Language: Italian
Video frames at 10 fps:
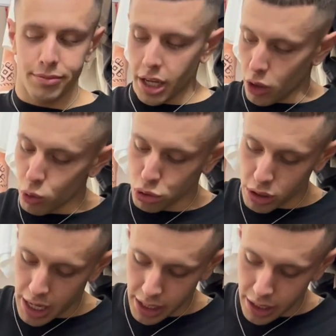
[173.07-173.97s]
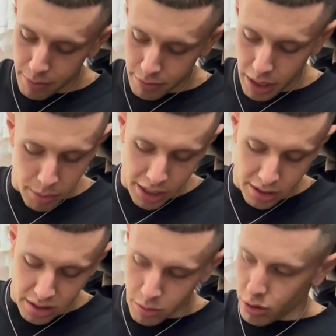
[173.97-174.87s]
e lo uso da anni, è
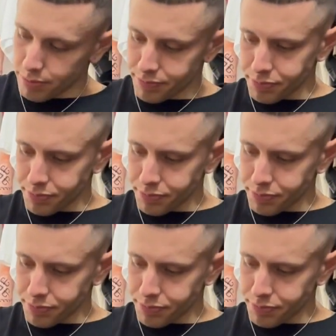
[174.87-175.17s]
bellissimo.